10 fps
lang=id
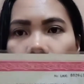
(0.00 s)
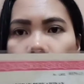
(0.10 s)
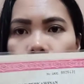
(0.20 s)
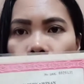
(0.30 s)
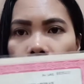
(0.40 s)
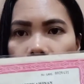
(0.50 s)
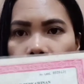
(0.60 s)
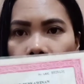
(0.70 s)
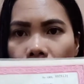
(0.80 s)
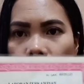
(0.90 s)
Itu di
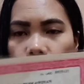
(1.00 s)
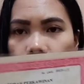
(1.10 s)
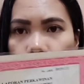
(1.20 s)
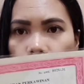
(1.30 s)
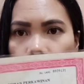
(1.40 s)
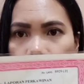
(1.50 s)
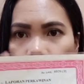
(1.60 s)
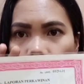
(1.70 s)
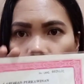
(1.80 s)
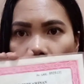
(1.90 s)
atasnya itu dibuat
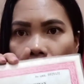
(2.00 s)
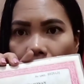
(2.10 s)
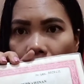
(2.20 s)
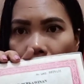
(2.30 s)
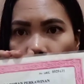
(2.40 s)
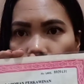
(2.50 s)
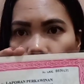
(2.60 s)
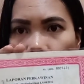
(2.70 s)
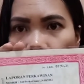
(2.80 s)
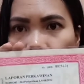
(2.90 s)
itu
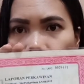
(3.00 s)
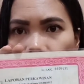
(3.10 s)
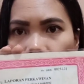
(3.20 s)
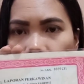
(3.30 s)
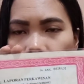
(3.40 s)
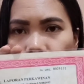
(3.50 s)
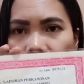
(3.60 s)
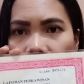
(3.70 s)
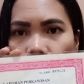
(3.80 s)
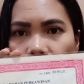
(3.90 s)
lapor pernik
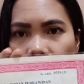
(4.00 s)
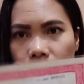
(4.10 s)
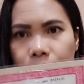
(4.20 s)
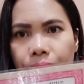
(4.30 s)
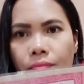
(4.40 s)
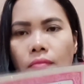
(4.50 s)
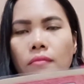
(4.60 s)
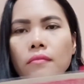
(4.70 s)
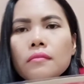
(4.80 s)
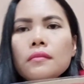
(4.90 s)
perkawinan.
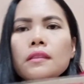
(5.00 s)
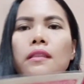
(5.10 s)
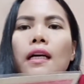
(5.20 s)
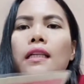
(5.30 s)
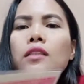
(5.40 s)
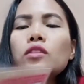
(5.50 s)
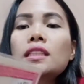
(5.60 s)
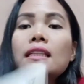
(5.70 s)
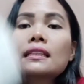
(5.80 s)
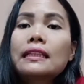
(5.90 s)
Nah, itu
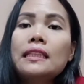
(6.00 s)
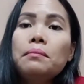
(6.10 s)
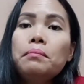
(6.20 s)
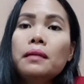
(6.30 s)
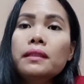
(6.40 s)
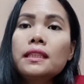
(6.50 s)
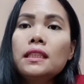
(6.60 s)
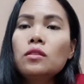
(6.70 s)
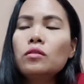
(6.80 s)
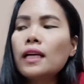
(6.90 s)
jadi kertas lembar
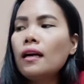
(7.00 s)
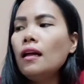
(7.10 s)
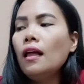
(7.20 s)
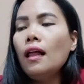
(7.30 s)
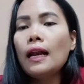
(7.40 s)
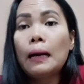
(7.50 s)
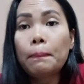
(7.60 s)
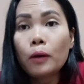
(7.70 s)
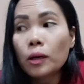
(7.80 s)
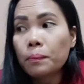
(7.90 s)
begini tuh ya.
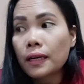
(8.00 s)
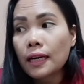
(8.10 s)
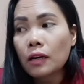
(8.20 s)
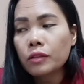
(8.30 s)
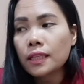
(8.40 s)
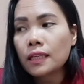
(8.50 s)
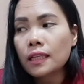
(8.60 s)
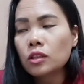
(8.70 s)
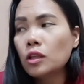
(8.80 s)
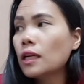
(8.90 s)
Lapor perkawinan
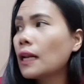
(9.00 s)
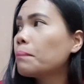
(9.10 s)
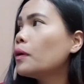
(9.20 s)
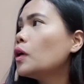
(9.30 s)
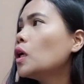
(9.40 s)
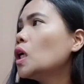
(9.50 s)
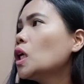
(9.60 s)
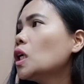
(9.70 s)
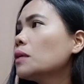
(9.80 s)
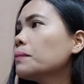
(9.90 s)
atau
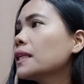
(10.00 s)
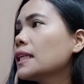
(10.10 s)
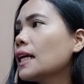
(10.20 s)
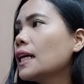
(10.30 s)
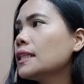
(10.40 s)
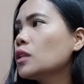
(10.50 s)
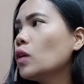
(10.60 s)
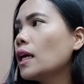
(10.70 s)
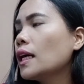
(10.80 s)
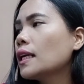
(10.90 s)
lapor pernikahannya
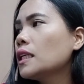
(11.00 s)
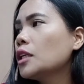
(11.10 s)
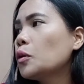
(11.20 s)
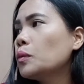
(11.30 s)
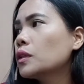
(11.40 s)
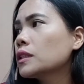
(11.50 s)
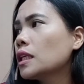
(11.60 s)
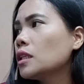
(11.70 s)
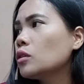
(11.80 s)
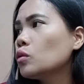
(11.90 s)
itu akan ada nomornya
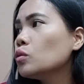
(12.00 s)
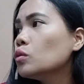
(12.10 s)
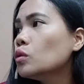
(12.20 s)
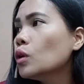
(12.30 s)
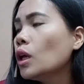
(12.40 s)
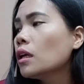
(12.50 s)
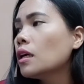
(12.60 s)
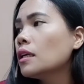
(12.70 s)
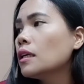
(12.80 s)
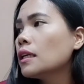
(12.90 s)
itu
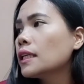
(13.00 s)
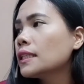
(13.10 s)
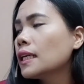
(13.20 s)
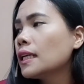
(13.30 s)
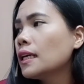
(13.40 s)
e, kita